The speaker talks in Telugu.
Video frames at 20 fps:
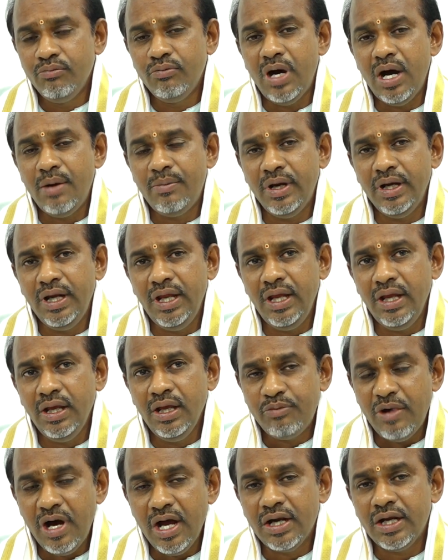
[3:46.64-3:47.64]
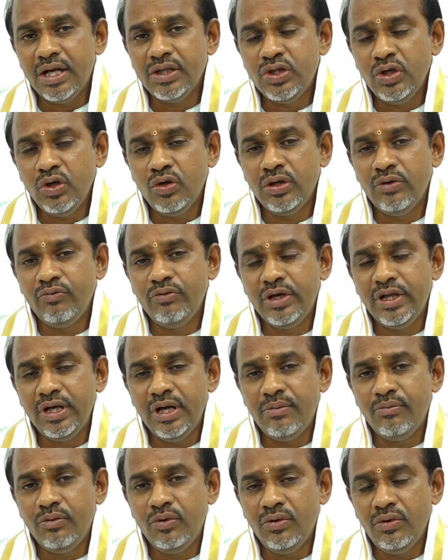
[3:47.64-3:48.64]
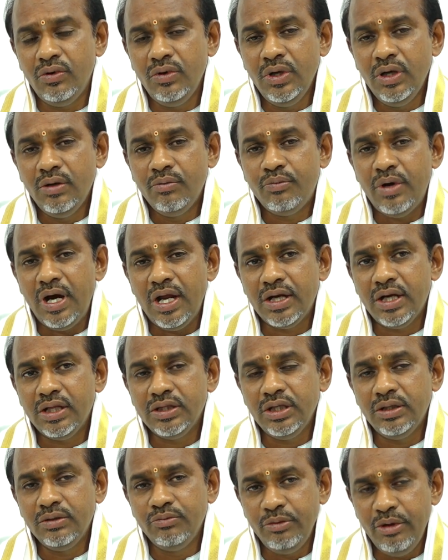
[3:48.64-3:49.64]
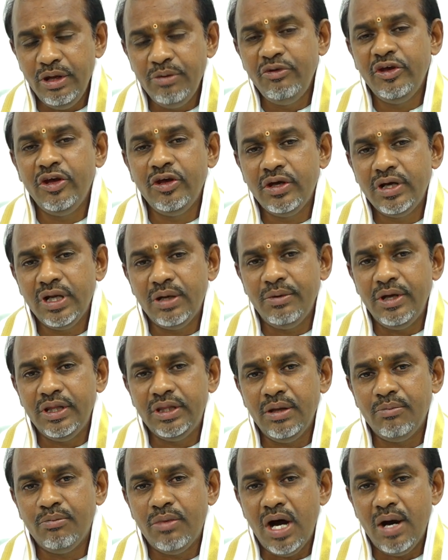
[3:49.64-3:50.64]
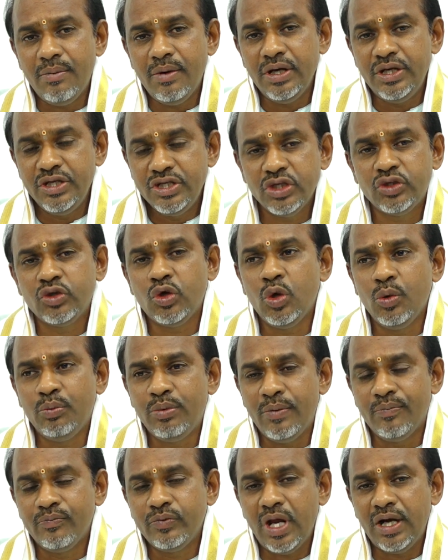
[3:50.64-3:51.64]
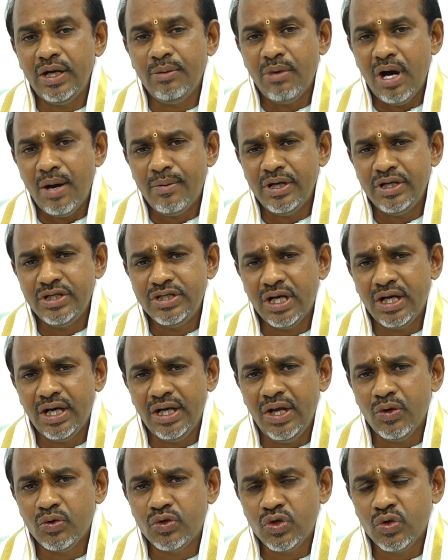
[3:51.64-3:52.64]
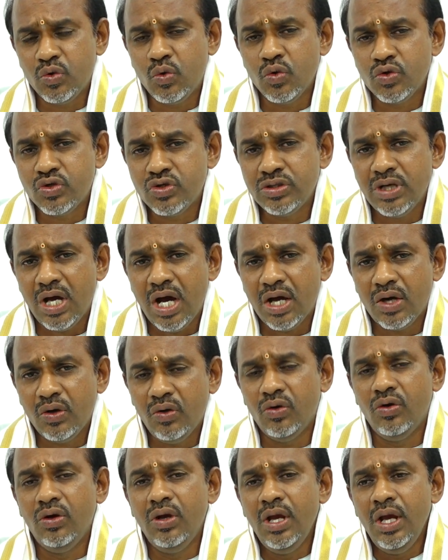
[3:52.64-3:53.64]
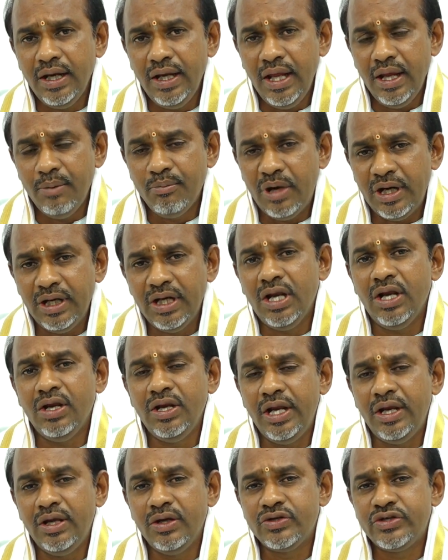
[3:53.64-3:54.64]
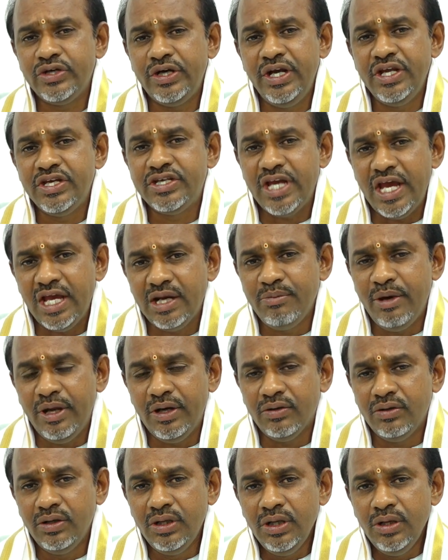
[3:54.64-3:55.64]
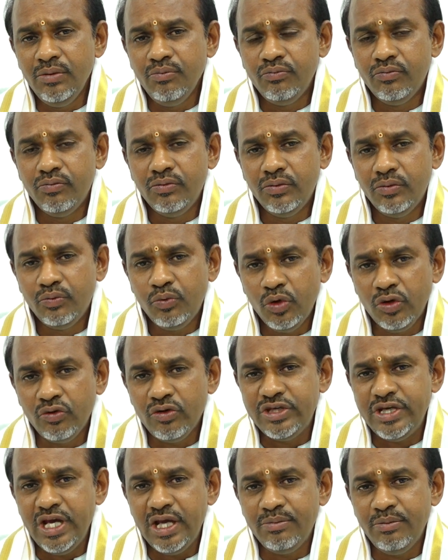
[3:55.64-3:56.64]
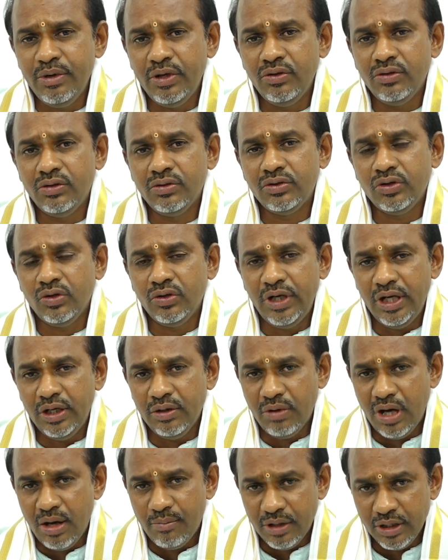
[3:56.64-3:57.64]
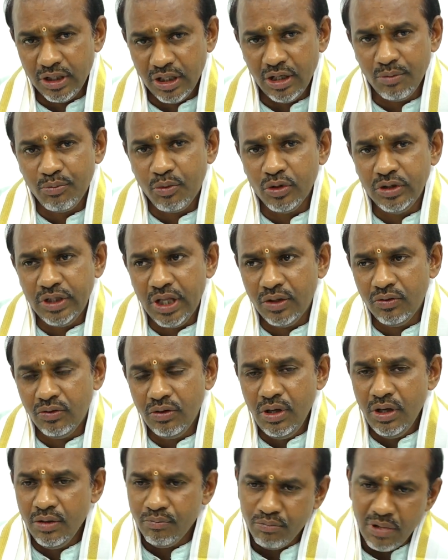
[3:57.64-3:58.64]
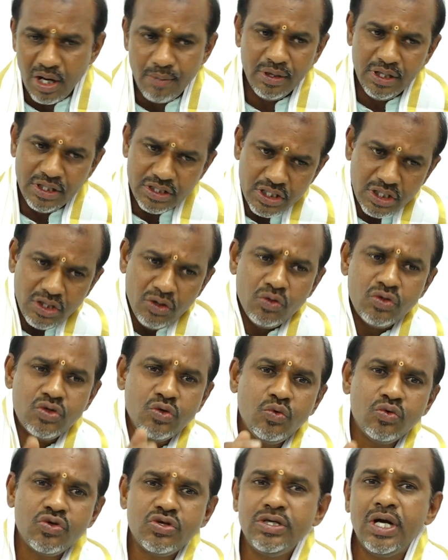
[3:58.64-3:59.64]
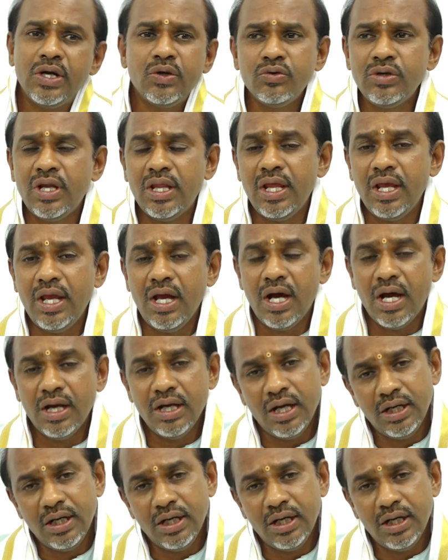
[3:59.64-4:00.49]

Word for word: బాబాని పాలరాతిలో ఉన్న విగ్రహము పాలరాత్రులు మేము విగ్రహం అయితే బాబా నిజ స్వరూపం అంటే బాబా నిజంగానే వచ్చి కూర్చున్నారు అనే మండలం నేను సిడి చైర్మన్ పూర్వ చైర్మన్తో నేను ఆ మన్నలను పొందాను బాబా నిజంగా వచ్చి కూర్చున్నట్టున్నదయ్యా అని